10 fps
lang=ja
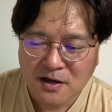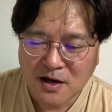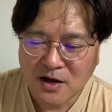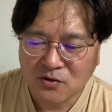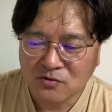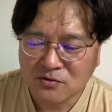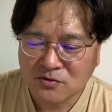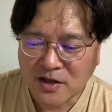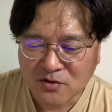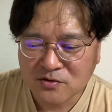あの
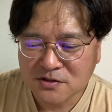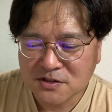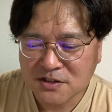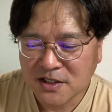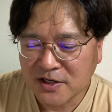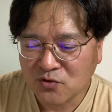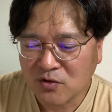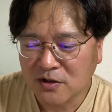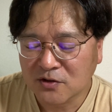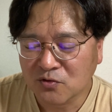ね、知り合いと
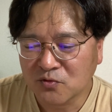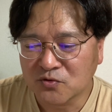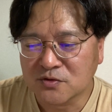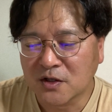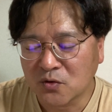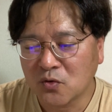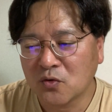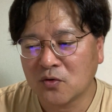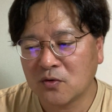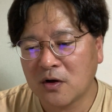かだと思うんですけ
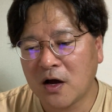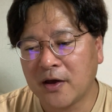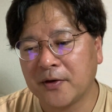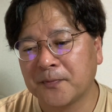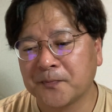ど、はい。